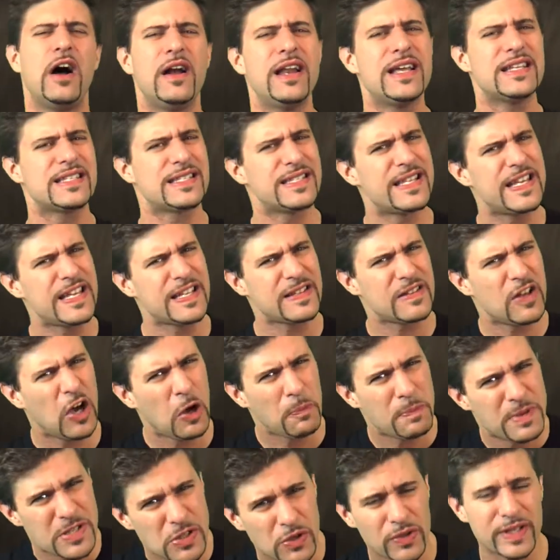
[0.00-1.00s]
alles nicht
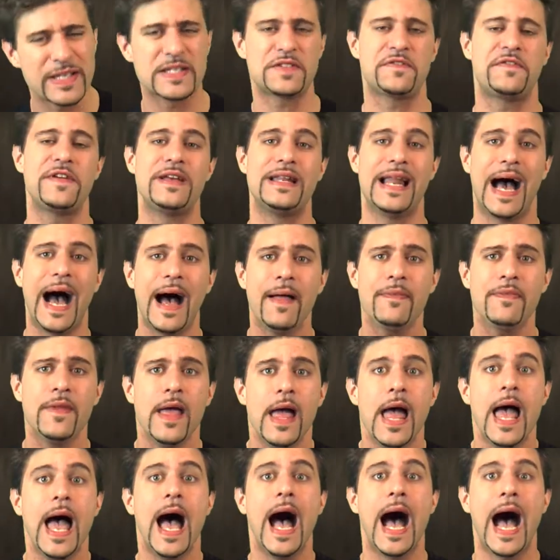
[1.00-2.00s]
noch besonders viel an,
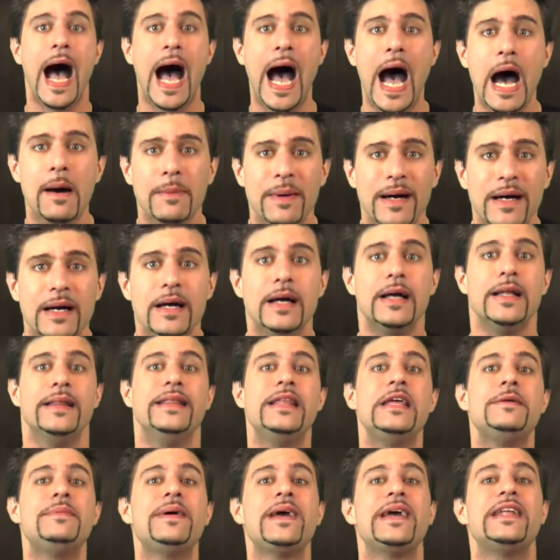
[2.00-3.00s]
aber
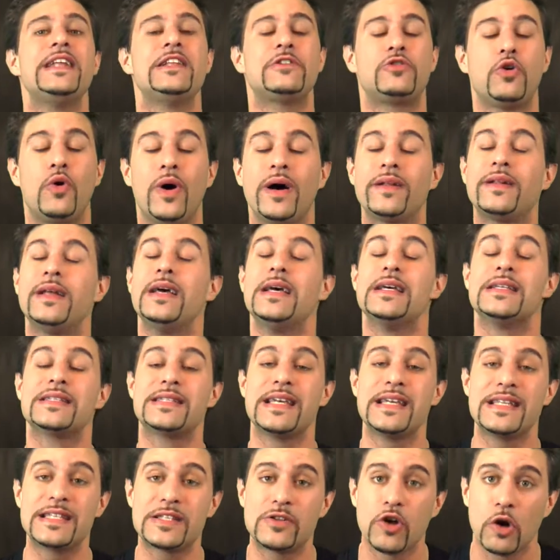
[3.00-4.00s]
liebe Editoren,
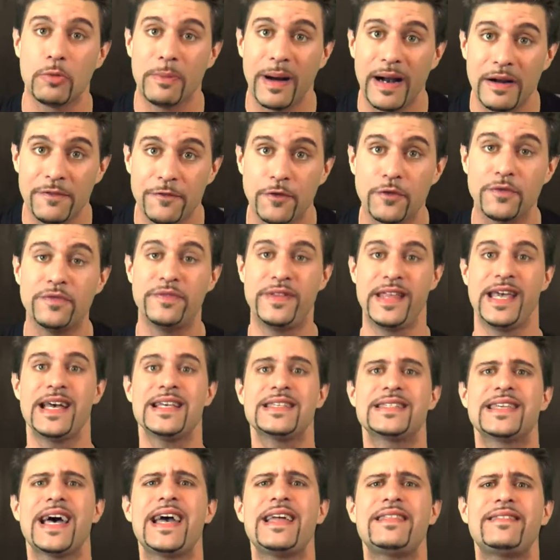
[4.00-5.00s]
seht's doch mal von der
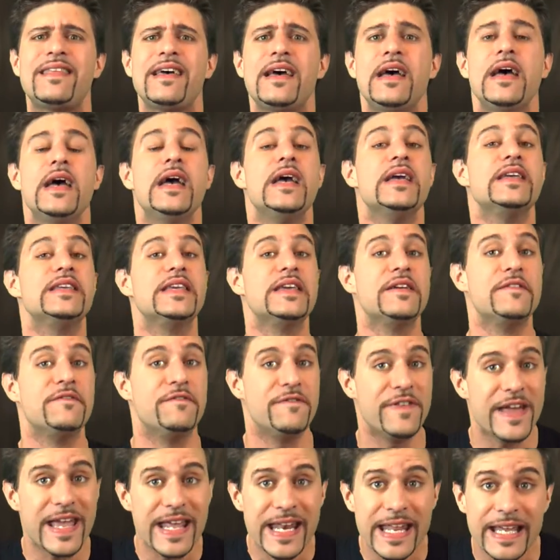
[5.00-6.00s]
Seite, je
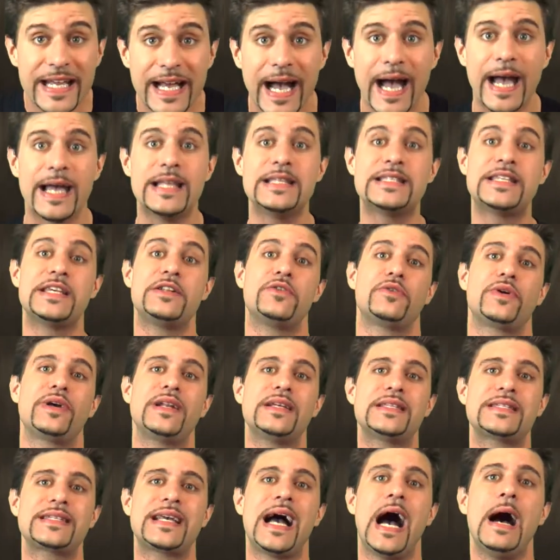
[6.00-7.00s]
weniger Einsendungen
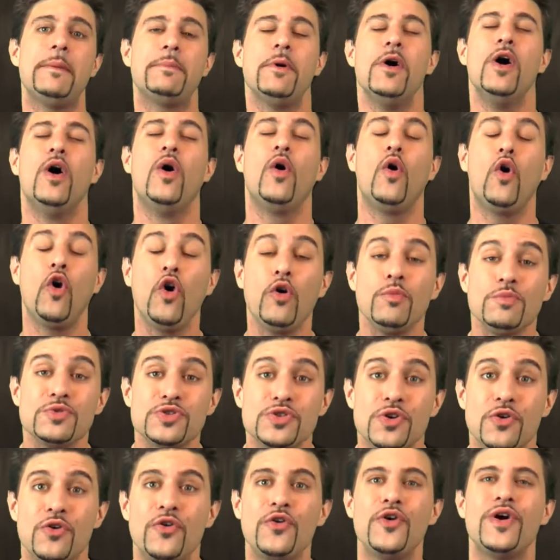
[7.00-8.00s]
es gab,
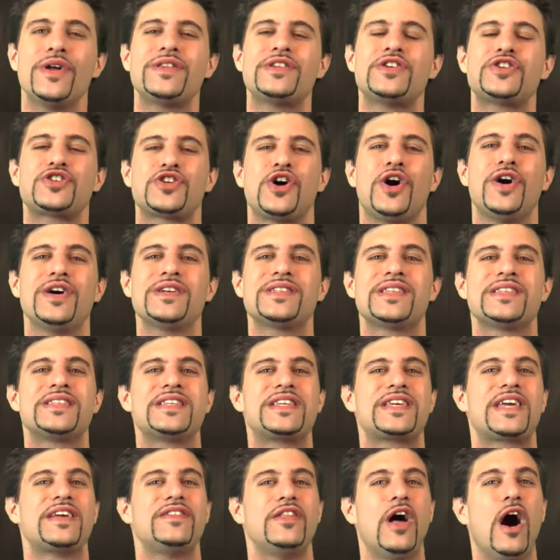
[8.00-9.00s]
umso höher die Chance, dass
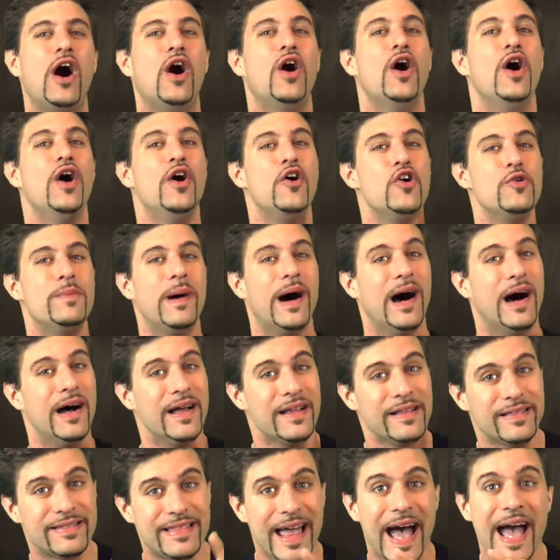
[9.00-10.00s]
ich genau
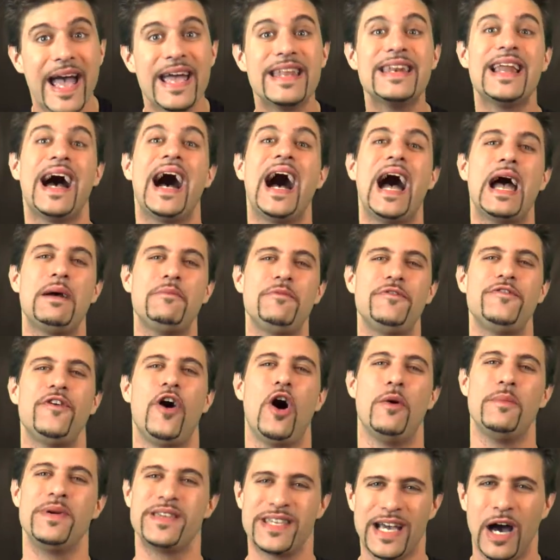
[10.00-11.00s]
über dein
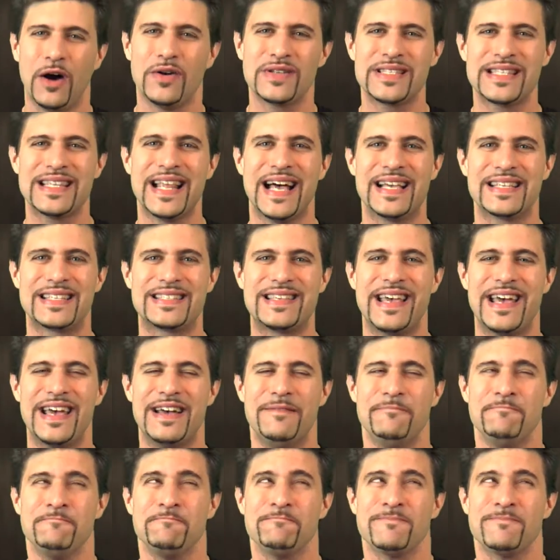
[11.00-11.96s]
AMV mich auslasse.